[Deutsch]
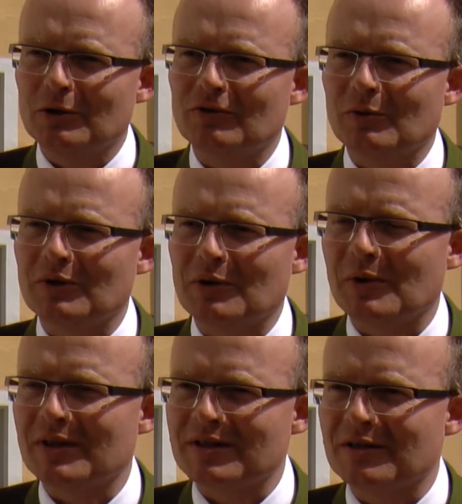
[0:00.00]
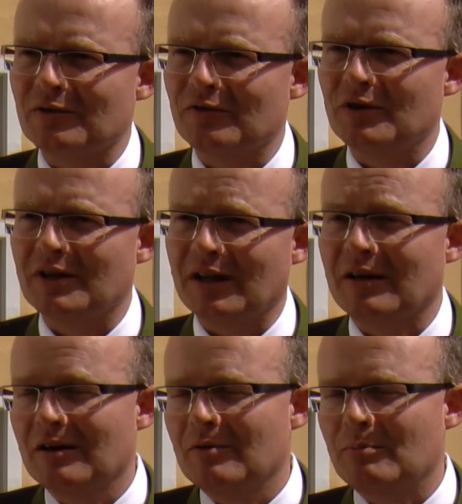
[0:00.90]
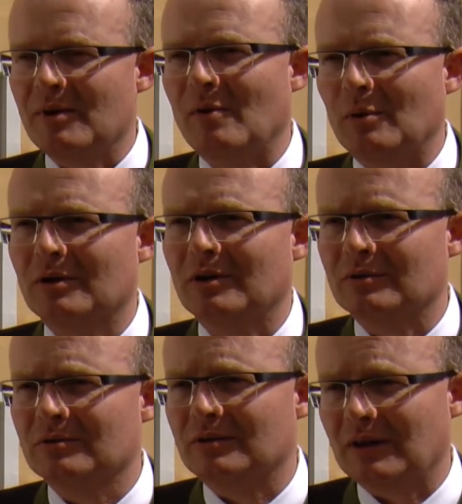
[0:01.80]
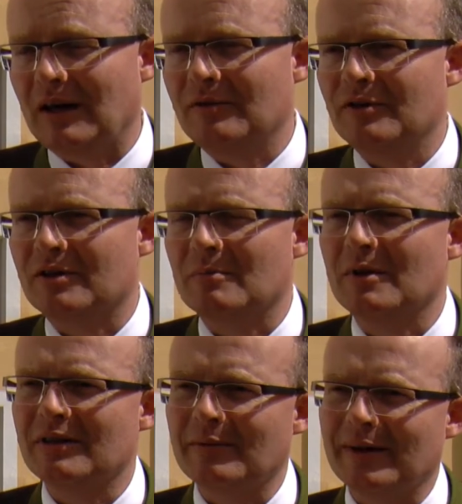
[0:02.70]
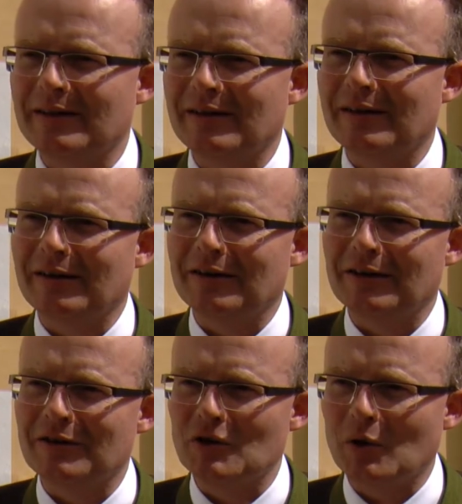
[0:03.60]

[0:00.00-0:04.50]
Und wenn wir da jetzt für die Bewohner und auch für die Mitarbeiter ein